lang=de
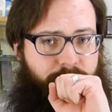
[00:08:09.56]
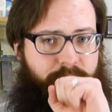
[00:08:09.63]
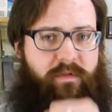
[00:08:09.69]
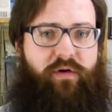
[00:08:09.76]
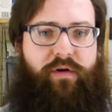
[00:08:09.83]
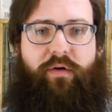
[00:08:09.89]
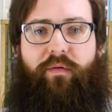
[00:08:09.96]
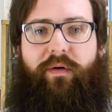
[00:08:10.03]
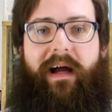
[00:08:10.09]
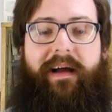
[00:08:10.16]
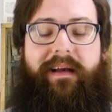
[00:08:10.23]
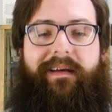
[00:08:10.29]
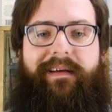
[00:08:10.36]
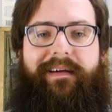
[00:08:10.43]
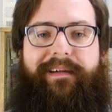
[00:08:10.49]
Entschuldigung,
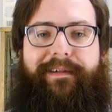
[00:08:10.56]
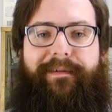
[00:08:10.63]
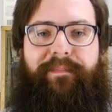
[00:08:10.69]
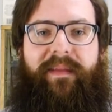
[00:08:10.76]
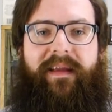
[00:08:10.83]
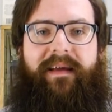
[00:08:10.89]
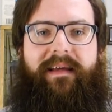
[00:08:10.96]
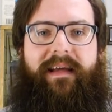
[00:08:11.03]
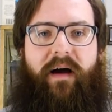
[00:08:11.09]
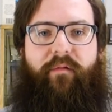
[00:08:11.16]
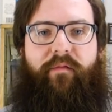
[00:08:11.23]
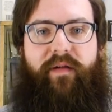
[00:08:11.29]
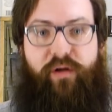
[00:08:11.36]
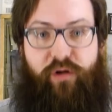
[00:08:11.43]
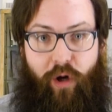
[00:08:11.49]
ein äh, ja,
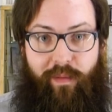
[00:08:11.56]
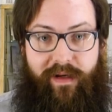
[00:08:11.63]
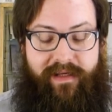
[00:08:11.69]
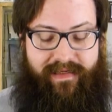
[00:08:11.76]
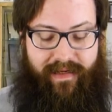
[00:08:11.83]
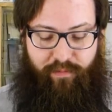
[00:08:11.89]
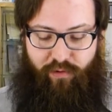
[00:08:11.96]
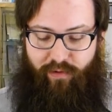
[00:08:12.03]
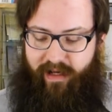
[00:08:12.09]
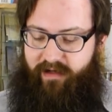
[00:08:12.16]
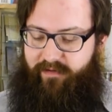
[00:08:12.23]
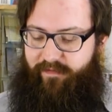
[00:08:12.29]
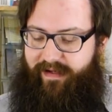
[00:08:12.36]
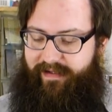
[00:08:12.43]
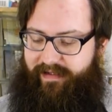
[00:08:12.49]
willkommenes
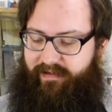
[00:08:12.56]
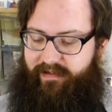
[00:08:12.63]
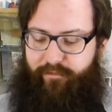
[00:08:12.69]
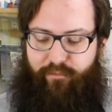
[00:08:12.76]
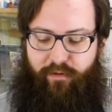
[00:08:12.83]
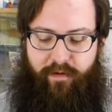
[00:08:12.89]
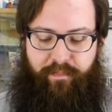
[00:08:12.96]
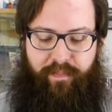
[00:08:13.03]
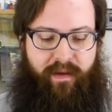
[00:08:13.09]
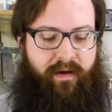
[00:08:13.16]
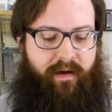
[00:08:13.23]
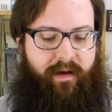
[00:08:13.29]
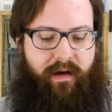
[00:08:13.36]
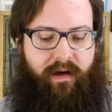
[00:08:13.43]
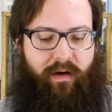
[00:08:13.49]
Upgrade. Vielen Dank dafür.
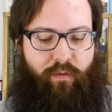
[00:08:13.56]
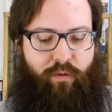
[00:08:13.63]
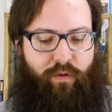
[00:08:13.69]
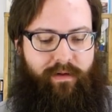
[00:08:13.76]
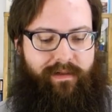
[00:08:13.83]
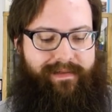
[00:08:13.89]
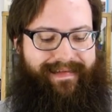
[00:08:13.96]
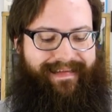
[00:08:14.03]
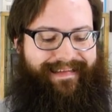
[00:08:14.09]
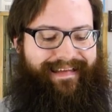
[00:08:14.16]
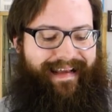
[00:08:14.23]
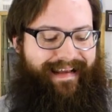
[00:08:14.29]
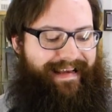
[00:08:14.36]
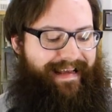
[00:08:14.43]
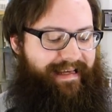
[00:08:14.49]

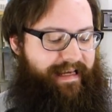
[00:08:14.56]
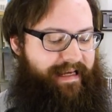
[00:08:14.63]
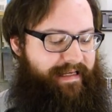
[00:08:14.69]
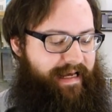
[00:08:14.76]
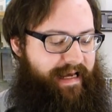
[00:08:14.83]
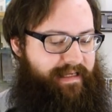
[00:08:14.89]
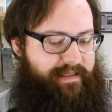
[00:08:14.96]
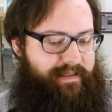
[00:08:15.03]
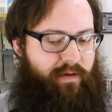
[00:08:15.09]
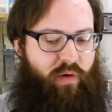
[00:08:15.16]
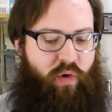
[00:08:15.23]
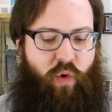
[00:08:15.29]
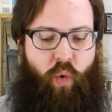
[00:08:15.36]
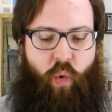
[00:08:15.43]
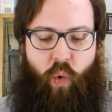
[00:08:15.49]
Und dann geht es
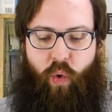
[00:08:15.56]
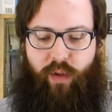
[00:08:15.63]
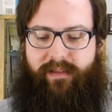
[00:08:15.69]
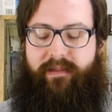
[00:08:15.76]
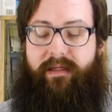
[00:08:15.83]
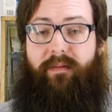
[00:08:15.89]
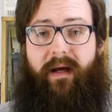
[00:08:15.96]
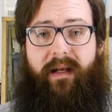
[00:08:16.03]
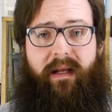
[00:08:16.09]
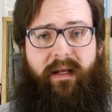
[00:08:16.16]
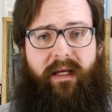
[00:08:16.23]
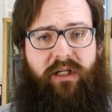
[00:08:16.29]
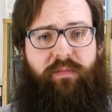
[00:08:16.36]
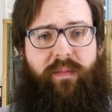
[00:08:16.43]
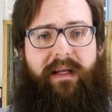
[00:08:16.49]
los. Die beiden
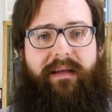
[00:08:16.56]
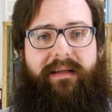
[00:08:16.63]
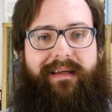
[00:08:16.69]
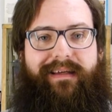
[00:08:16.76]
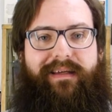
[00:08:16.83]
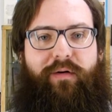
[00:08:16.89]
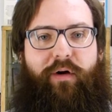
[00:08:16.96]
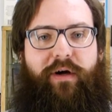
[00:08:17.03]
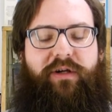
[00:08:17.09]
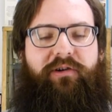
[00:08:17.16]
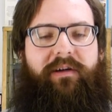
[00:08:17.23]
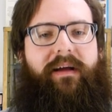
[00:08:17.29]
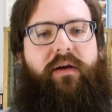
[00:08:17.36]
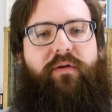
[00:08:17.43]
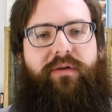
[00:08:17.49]
NES-Spiele, die ich euch
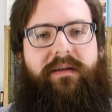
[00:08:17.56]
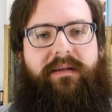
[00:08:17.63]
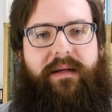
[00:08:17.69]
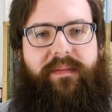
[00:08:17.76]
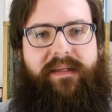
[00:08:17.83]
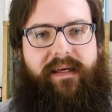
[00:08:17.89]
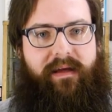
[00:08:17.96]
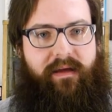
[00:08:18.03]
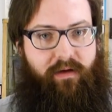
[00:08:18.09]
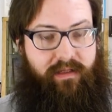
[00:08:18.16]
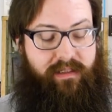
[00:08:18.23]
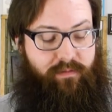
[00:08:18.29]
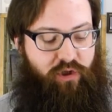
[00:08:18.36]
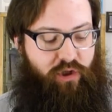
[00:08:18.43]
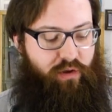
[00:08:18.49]
schon angekündigt habe, zeige ich
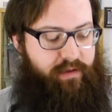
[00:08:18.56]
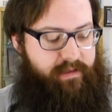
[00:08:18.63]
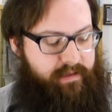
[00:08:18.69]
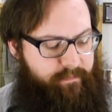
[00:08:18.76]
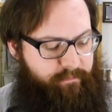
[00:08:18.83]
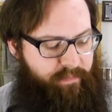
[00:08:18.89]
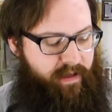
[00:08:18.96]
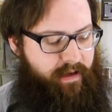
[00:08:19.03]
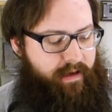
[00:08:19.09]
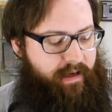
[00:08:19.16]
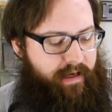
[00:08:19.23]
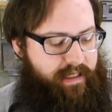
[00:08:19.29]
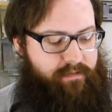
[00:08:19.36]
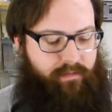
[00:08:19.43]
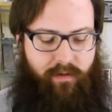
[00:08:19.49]
euch zum Schluss.
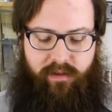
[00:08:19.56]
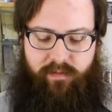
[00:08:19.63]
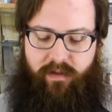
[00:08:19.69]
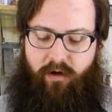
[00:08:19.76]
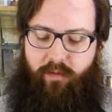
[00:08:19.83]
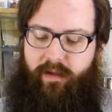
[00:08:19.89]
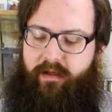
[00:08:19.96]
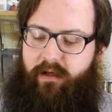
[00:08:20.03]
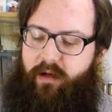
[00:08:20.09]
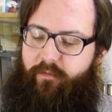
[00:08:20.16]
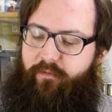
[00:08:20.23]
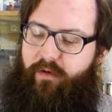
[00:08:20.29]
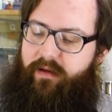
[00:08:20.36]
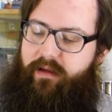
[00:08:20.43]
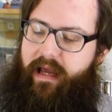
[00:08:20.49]
Erstmal habe ich mir noch
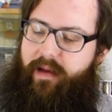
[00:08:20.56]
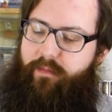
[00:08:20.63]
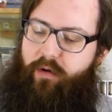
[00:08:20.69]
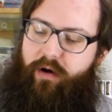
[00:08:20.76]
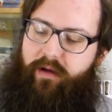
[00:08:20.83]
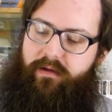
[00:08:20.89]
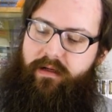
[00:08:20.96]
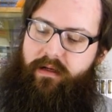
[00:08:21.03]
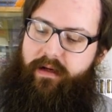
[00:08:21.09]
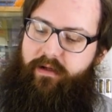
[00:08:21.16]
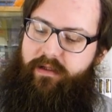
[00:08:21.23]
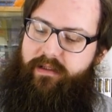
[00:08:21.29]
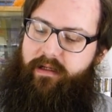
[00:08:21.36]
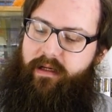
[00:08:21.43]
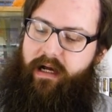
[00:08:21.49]
mitgenommen für einen Gameboy ein
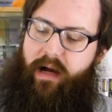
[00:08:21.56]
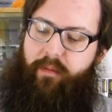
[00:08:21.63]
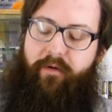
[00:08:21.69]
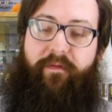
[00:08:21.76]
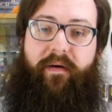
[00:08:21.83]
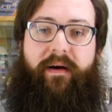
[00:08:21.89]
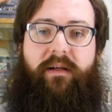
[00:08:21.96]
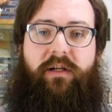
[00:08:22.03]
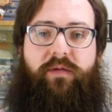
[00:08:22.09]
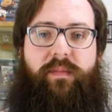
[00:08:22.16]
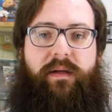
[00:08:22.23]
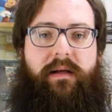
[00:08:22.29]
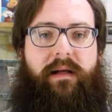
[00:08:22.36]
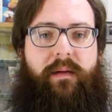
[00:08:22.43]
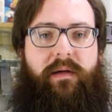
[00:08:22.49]
kleines, äh, aber feines
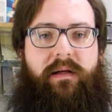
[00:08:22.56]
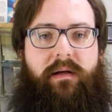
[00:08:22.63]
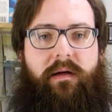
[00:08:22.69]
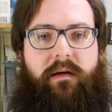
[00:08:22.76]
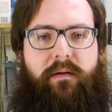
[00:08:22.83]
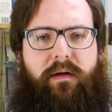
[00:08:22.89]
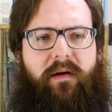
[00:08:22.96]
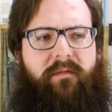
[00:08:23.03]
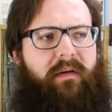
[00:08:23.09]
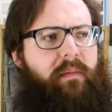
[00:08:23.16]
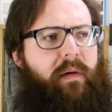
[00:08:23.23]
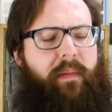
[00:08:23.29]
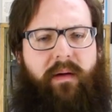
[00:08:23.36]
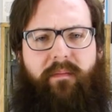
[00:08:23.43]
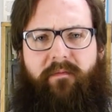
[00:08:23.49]
Spiel. Habe ich äh, irgendwann
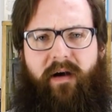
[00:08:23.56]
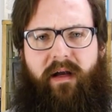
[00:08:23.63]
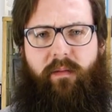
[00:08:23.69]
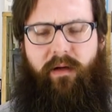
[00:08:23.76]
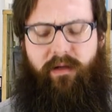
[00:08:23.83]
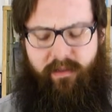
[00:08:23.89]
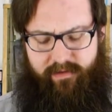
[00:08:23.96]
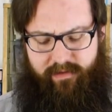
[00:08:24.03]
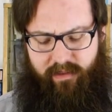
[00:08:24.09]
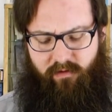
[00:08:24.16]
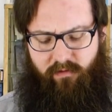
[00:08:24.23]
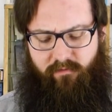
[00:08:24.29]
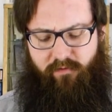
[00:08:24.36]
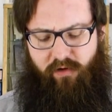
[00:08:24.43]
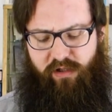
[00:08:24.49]
mal beim Weidemann
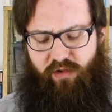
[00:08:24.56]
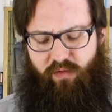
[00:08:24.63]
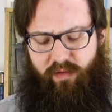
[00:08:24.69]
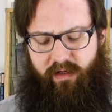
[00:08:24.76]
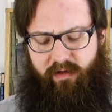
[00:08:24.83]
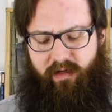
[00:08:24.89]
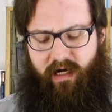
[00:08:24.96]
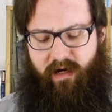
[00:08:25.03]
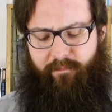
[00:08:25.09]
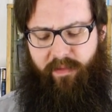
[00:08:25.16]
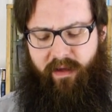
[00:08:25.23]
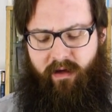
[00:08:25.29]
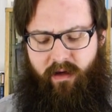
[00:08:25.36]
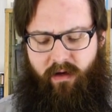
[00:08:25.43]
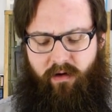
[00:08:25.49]
gesehen und wollte ich unbedingt
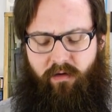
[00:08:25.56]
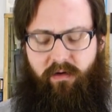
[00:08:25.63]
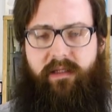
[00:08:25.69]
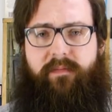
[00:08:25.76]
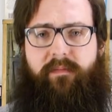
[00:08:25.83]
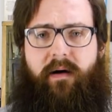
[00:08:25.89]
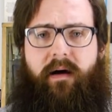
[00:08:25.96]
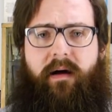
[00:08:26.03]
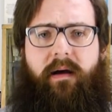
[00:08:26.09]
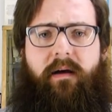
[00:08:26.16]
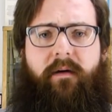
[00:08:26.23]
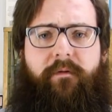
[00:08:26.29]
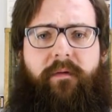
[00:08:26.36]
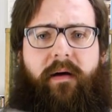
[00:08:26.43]
haben. Und zwar äh,